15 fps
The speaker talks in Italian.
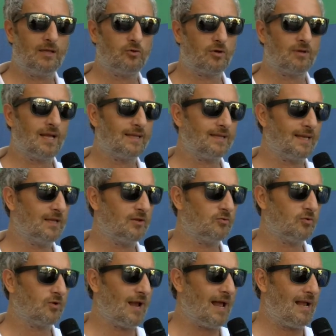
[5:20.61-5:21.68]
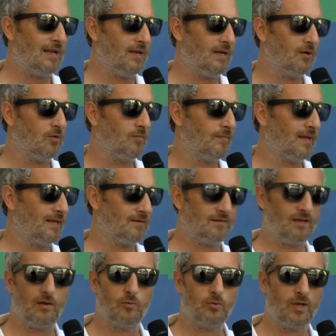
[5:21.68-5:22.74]
tornate elettorali
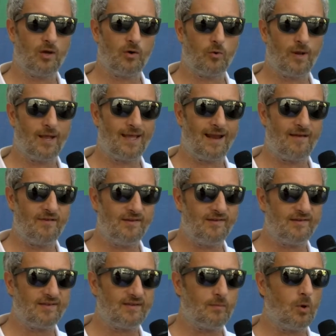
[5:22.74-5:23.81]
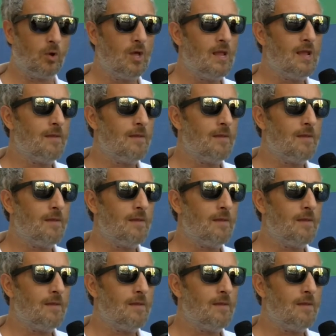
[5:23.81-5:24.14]
commette un errore gravissimo,